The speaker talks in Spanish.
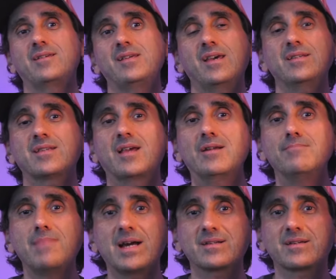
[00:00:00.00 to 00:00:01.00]
y es
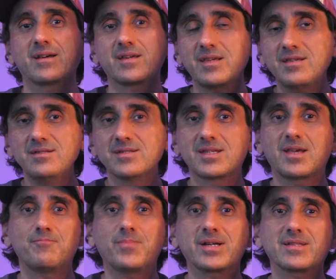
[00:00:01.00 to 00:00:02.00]
el Mark
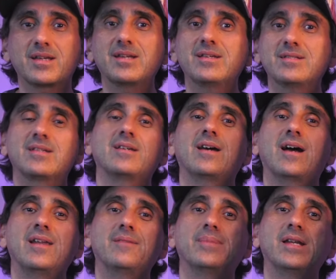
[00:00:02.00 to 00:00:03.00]
15, pertenece
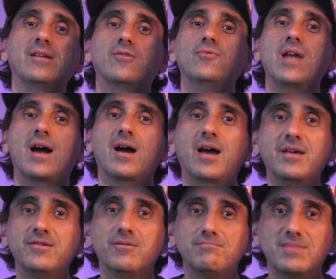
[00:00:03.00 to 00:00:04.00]
a la película
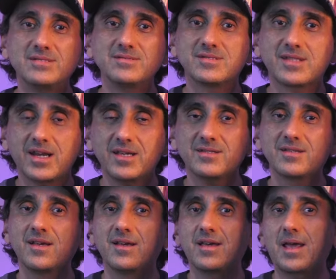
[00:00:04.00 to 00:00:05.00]
Iron Man
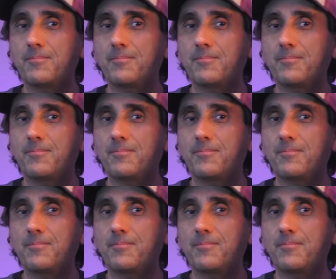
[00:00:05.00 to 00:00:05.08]
3.